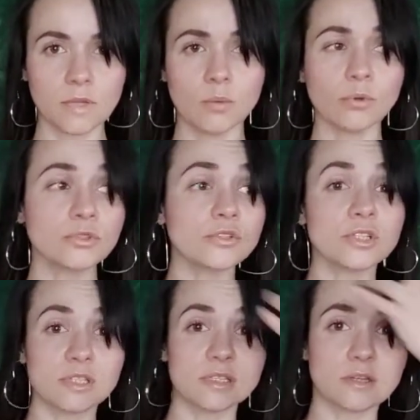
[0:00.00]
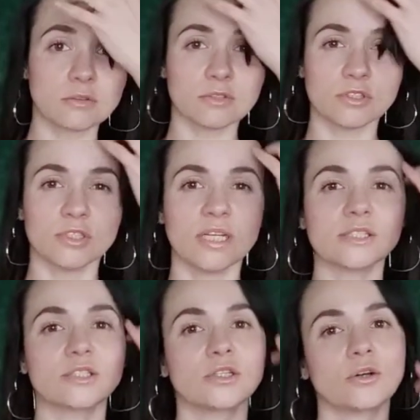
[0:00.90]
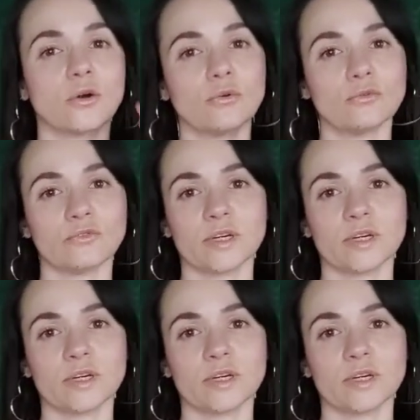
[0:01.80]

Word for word: Podjąć decyzję odnośnie dalszych kroków,